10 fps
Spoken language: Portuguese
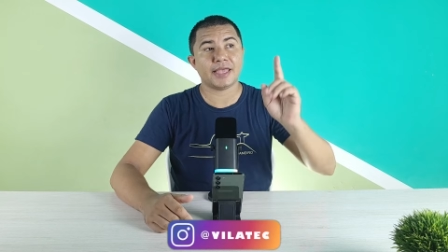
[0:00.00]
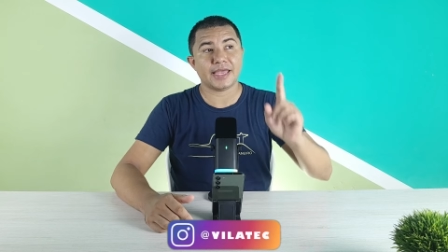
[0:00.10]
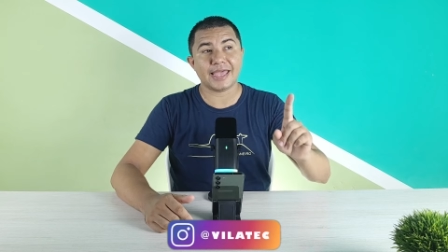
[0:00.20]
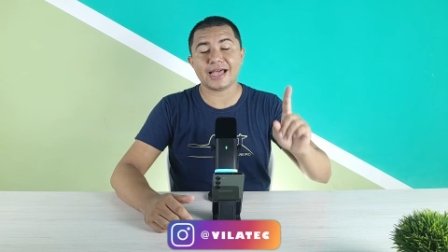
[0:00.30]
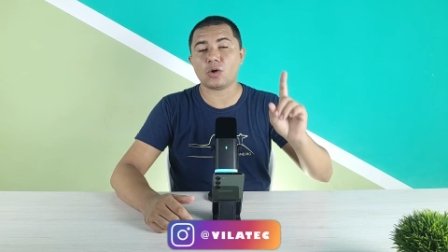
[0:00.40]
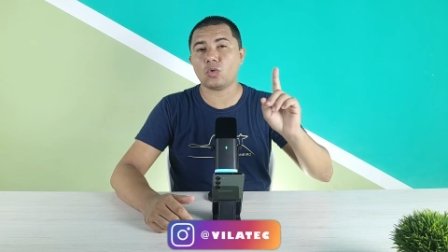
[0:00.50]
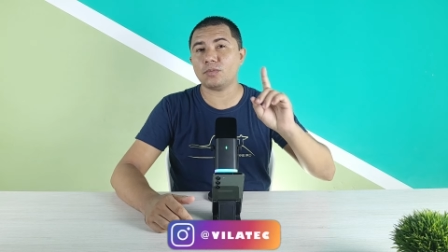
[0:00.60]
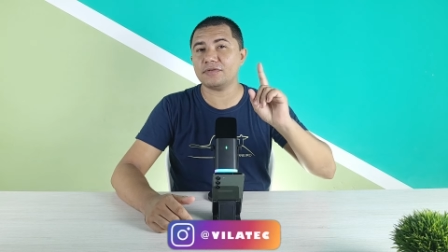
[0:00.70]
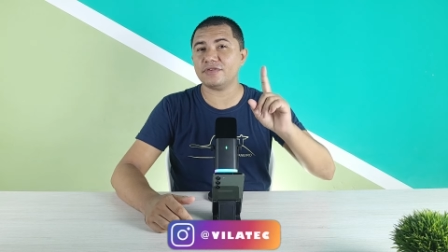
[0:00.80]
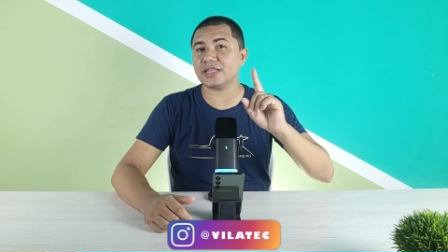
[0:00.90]
É
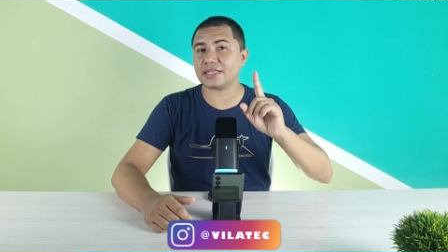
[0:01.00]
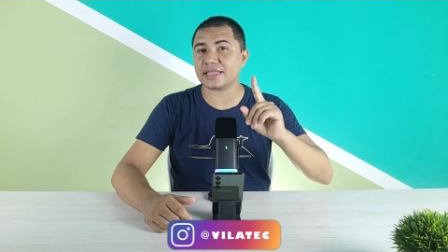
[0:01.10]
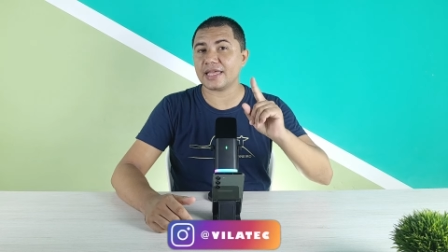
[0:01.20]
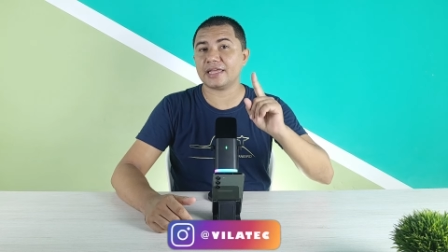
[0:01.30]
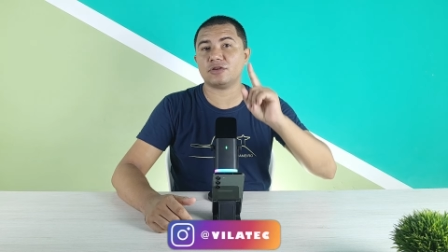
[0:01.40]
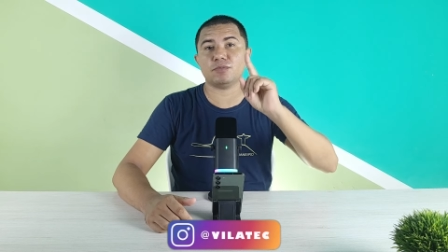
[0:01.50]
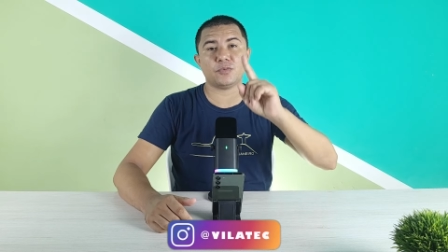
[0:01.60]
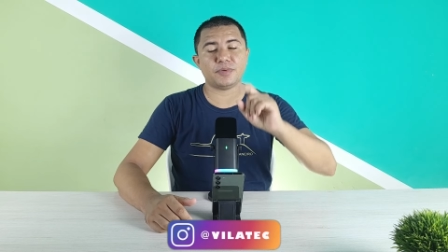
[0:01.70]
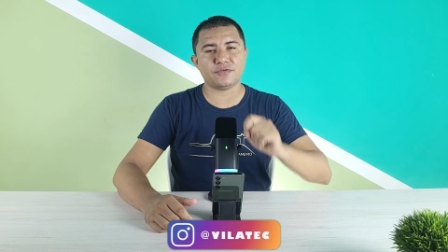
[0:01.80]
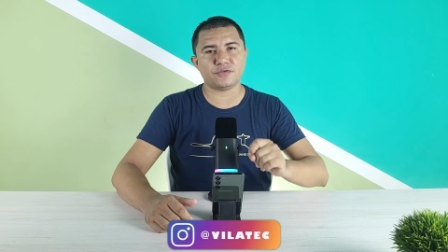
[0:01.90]
arroba Vilatec, o
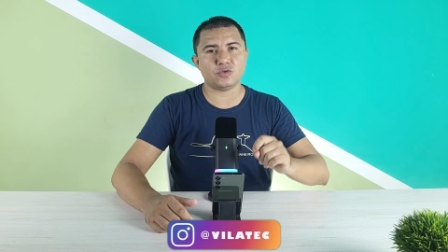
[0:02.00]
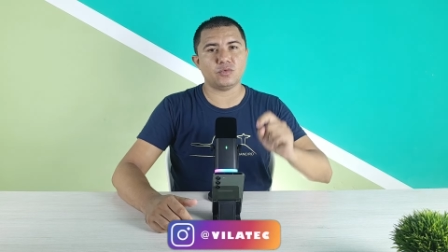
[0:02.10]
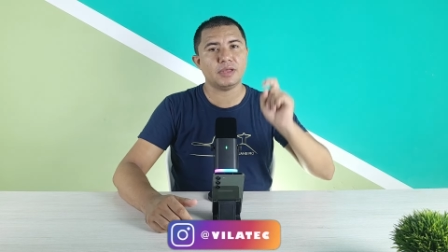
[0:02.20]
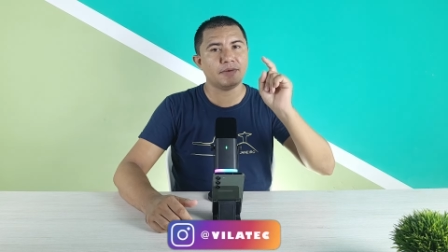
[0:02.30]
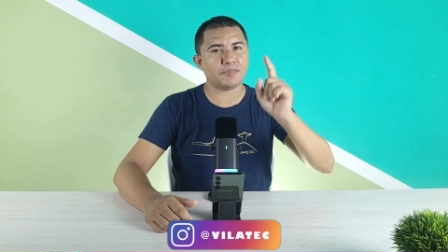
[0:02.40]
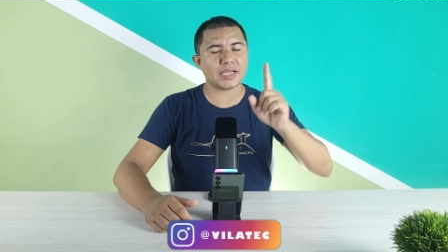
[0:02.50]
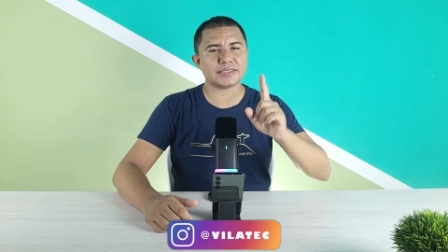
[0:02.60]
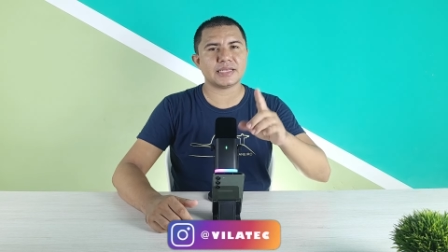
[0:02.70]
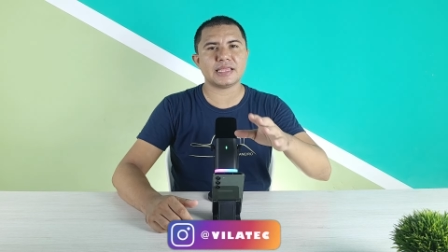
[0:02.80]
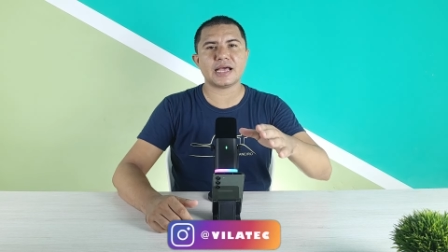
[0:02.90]
meu perfil.
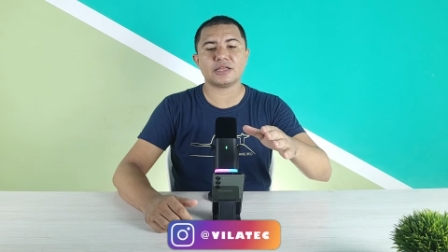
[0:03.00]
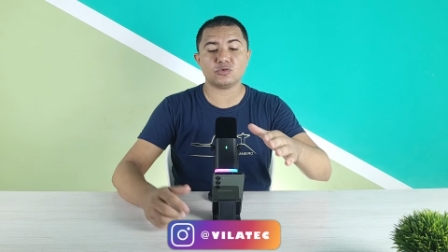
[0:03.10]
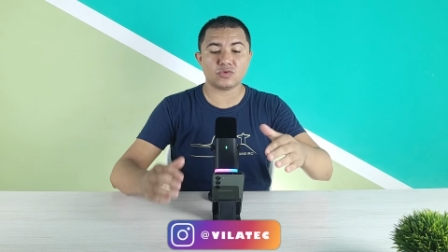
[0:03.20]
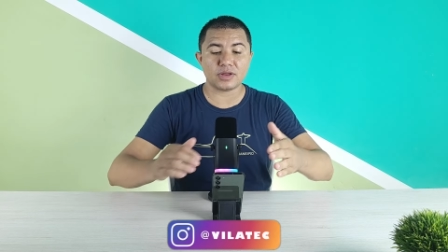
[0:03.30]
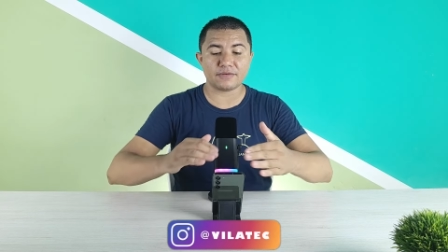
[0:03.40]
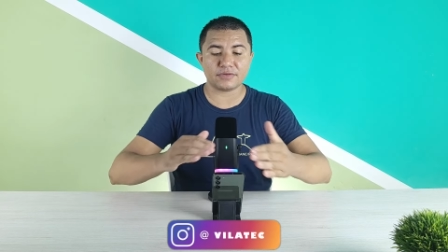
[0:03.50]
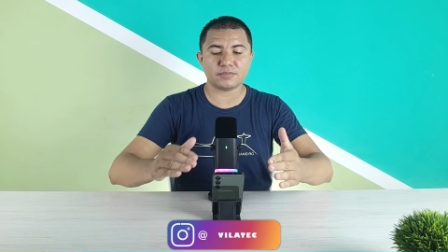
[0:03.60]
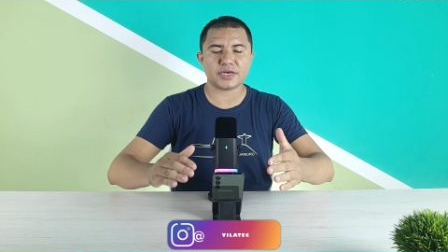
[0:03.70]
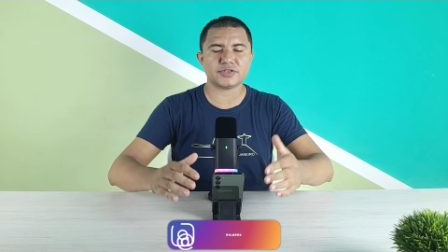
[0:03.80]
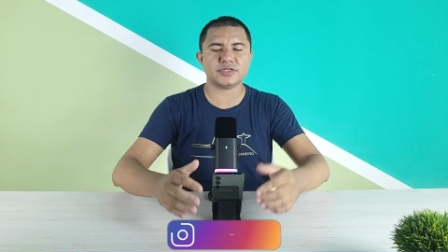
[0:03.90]
Passa lá que eu estou
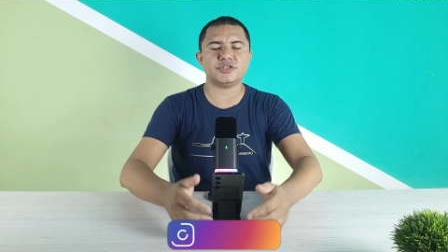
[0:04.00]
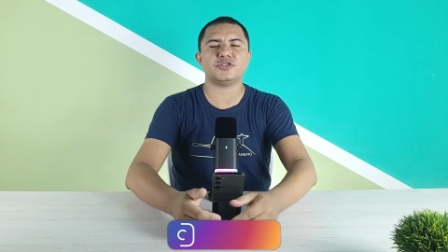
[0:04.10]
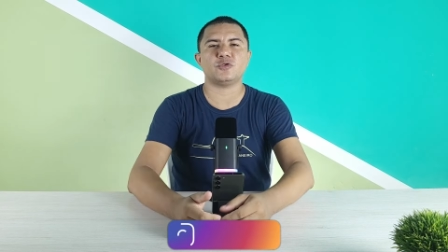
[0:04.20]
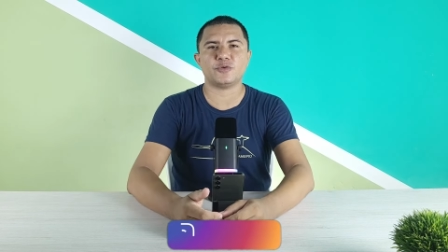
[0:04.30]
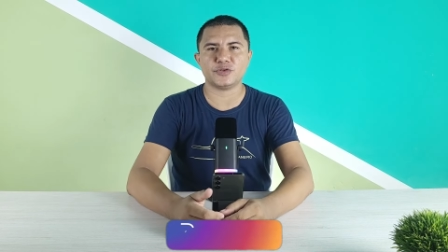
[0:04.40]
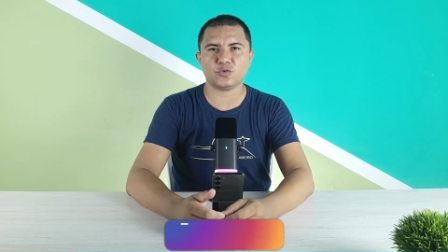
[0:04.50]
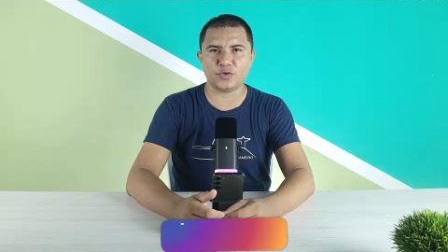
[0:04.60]
gravando bastante stories com